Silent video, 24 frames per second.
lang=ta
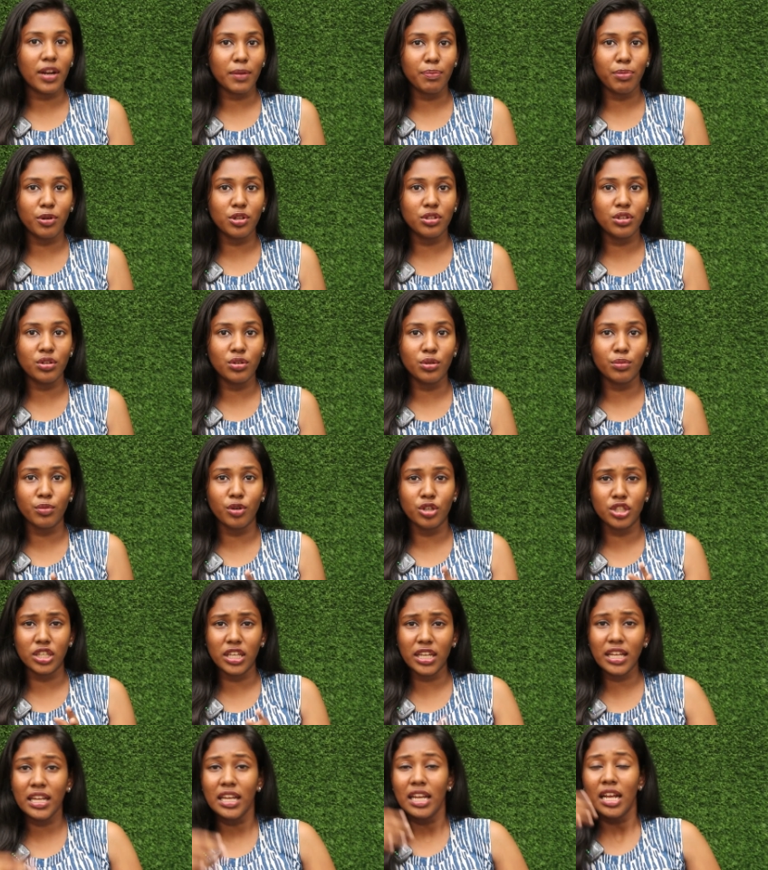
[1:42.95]
வரப்போகுதுன்னும்
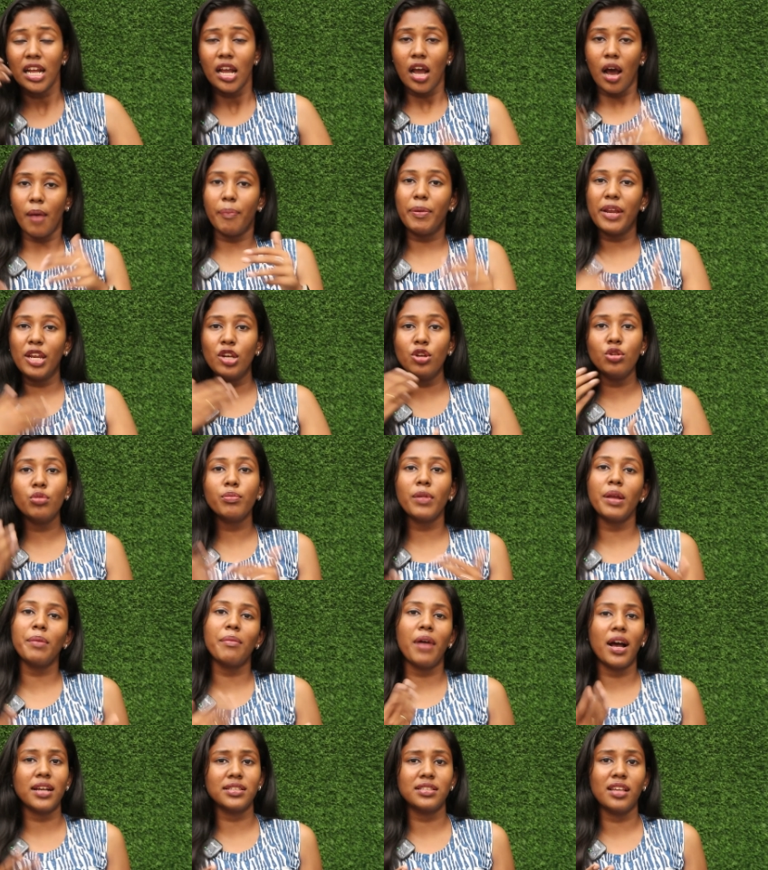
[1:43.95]
போது அப்ப
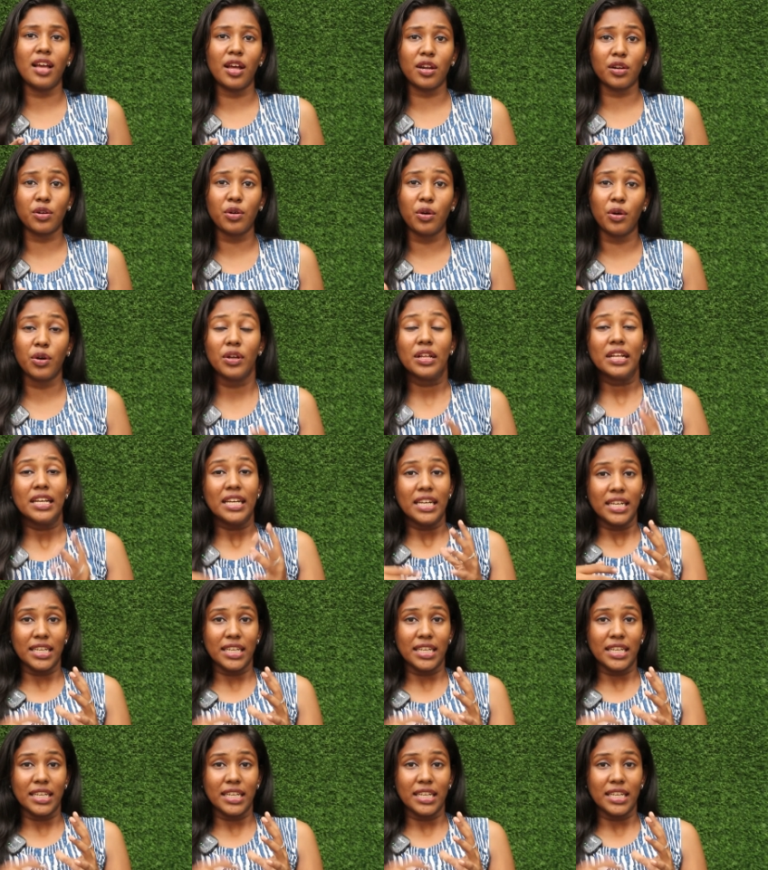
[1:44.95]
இன்னுமே மாசா இருக்கும்